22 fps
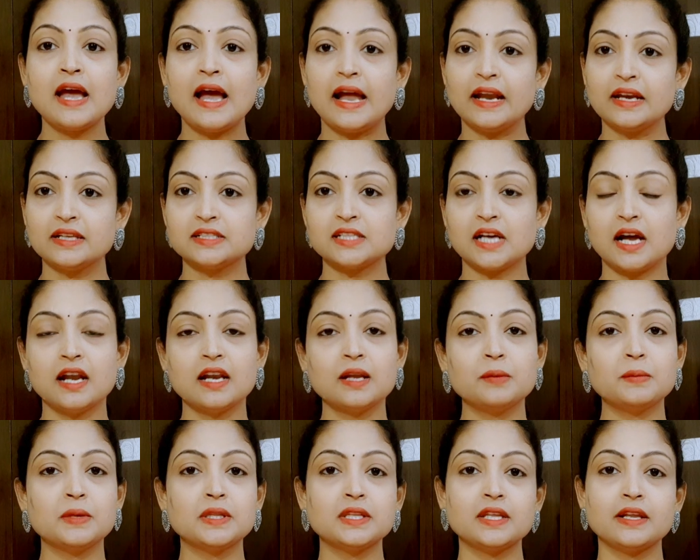అండ్ చాలా
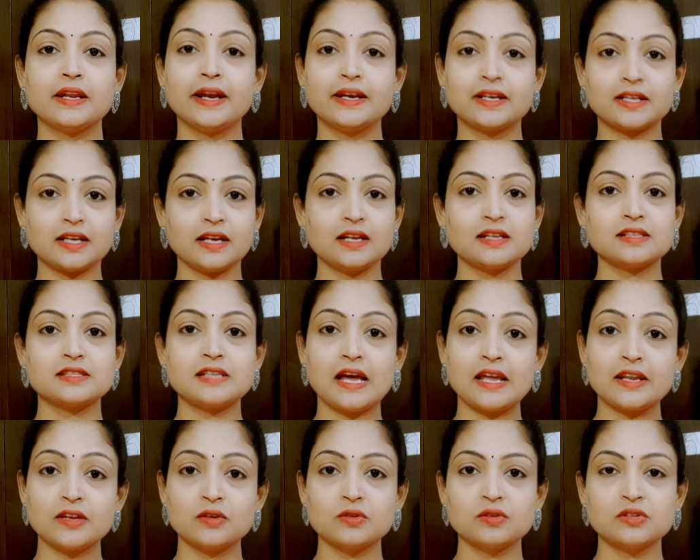మంది రెడ్ కలర్
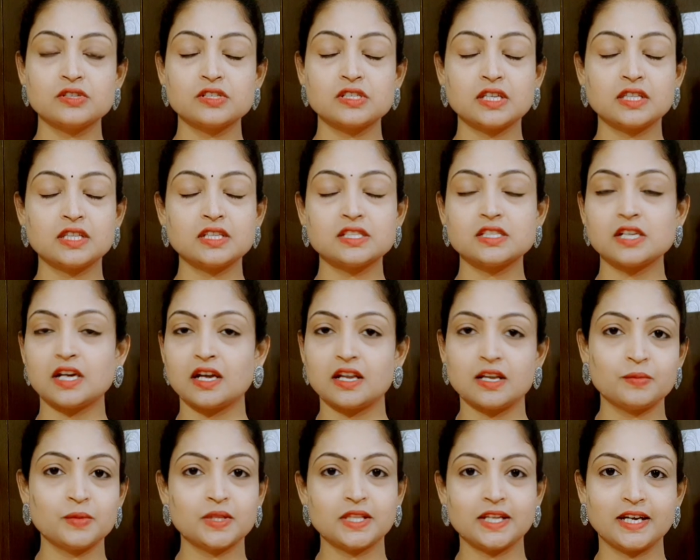శారీ గురించి అయితే
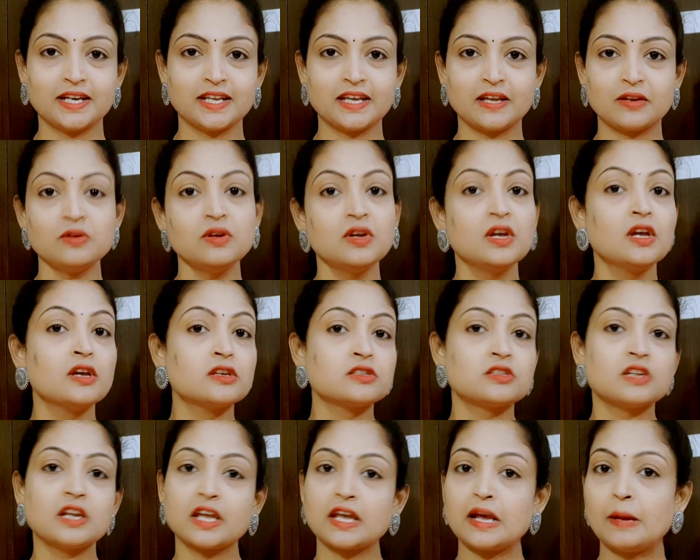చాలా మంది అడిగారు
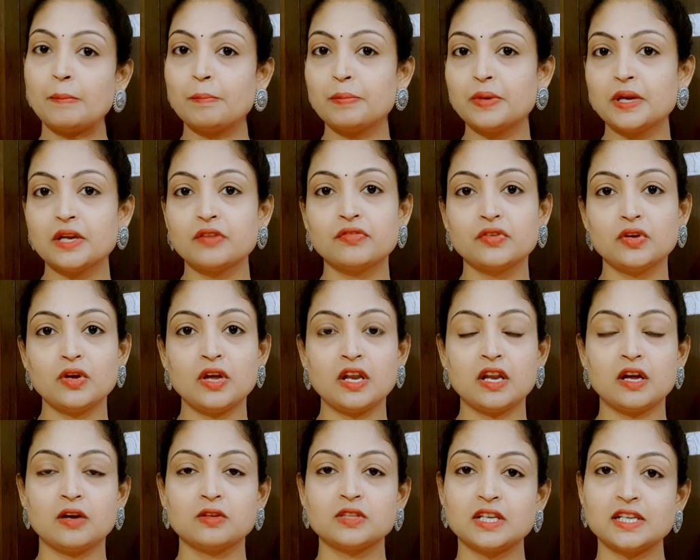సో నేను కంప్లీట్ వ్యూ
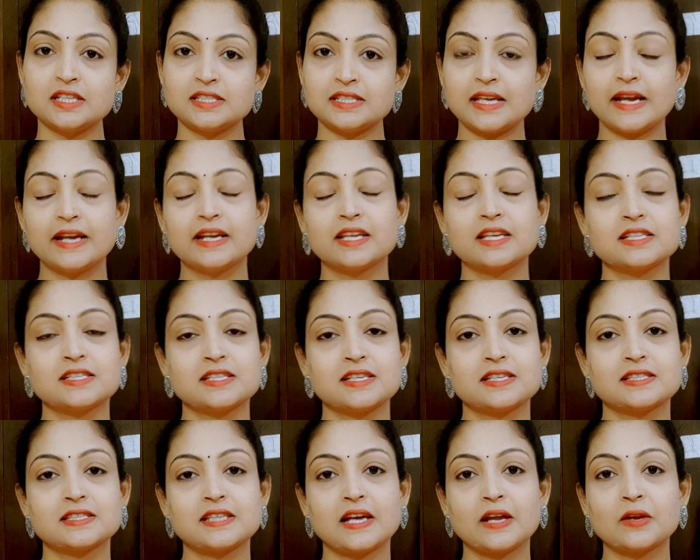ఎలా ఉందనే సైడ్కి
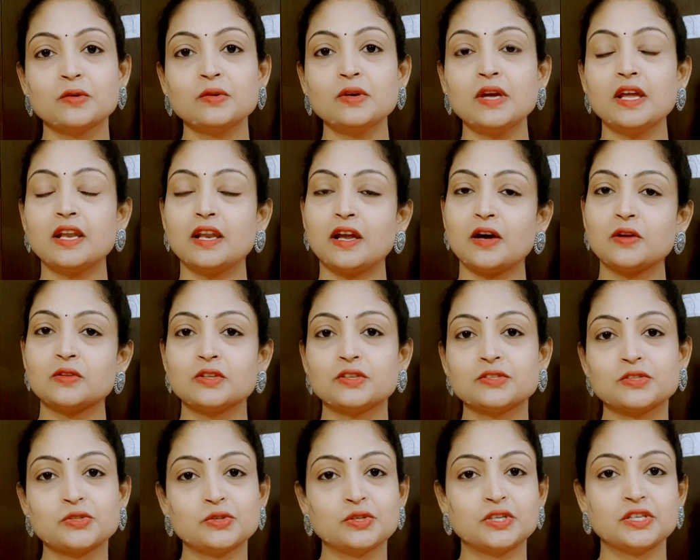ఇచ్చేస్తాను ఎలా
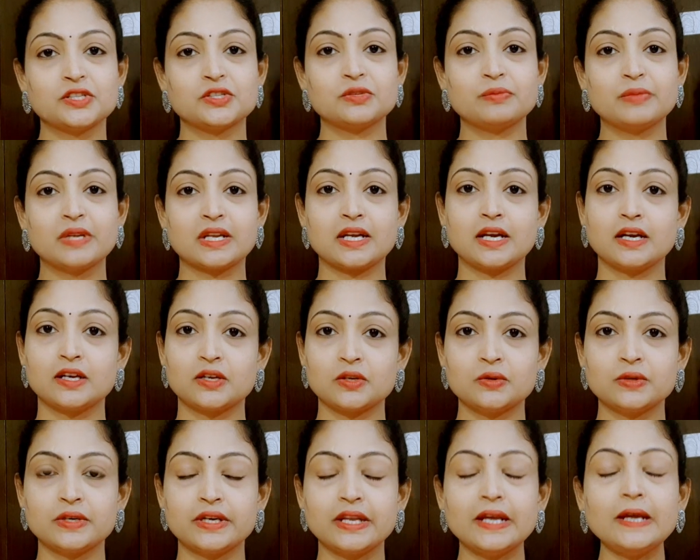ఉందో చూడొచ్చు మీరు
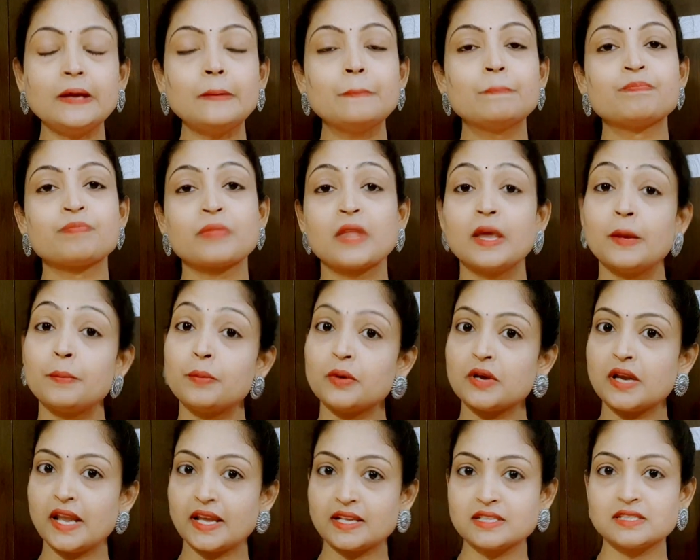కట్టుకుంటే
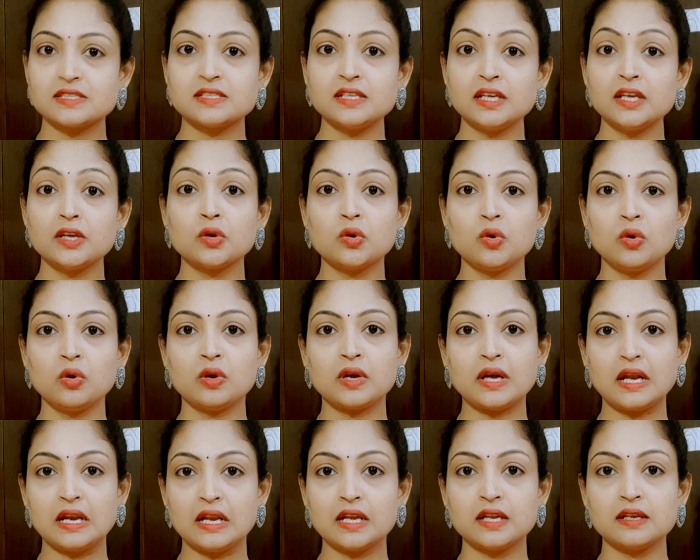ఇప్పుడు నెక్స్ట్ ఇంకో
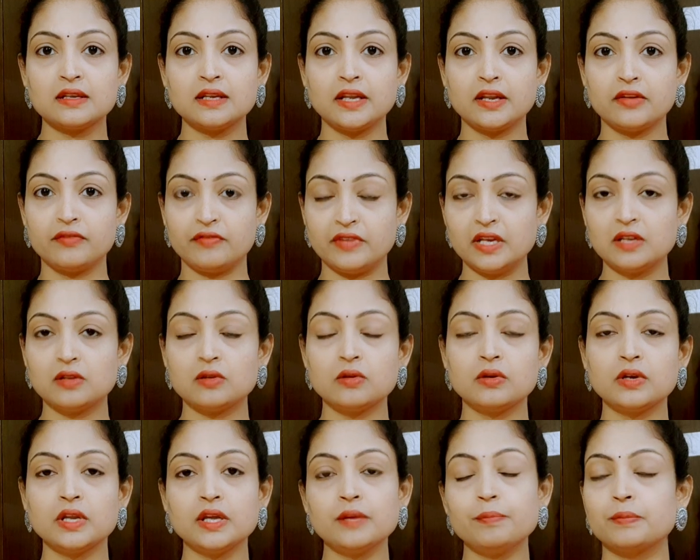కలర్ నేను
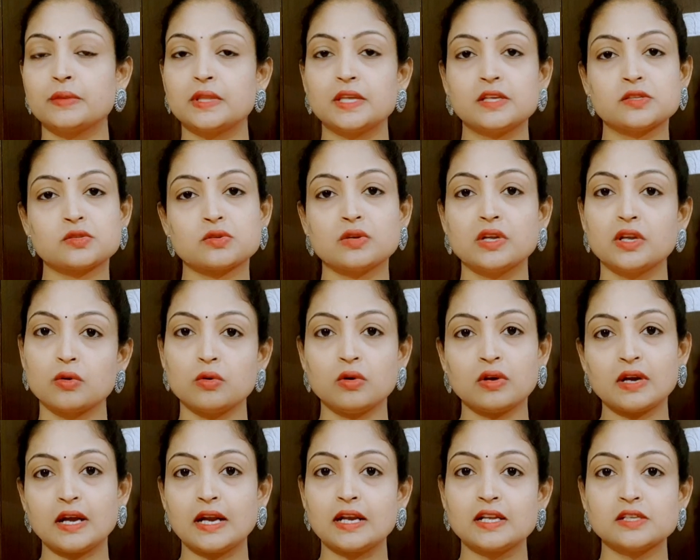వీటిలోనే తీసుకుని ఇంకో
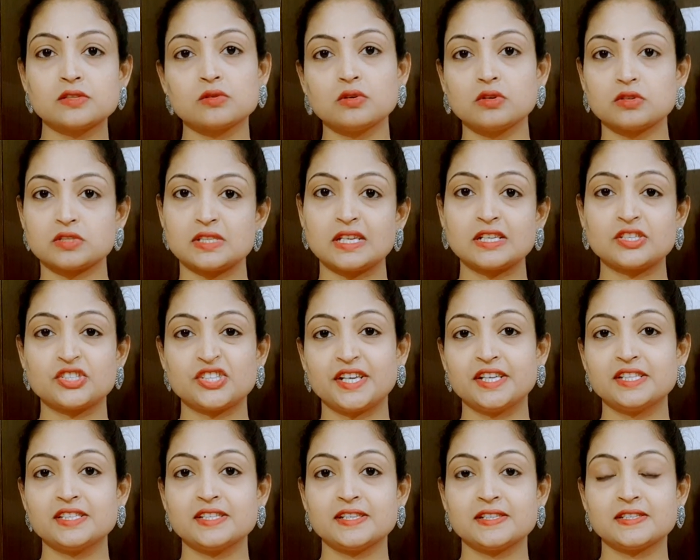కలర్స్ కూడా ఒకసారి
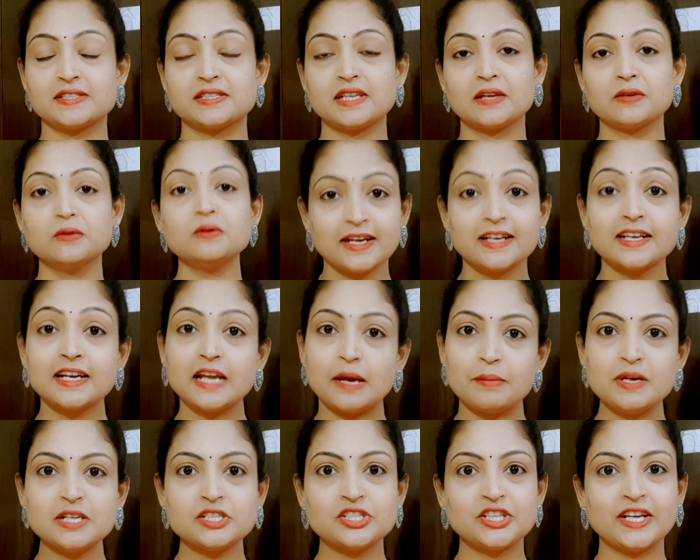షేర్ చేస్తాను
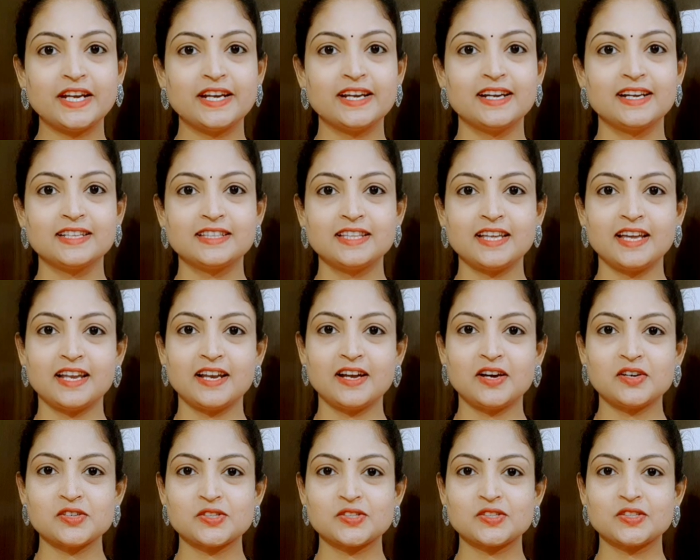డబల్ షేడెడ్ అయితే ఎలా
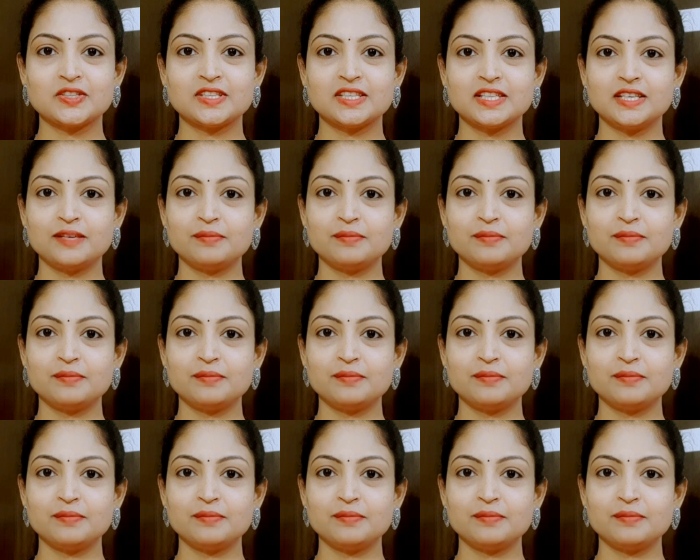వస్తుంది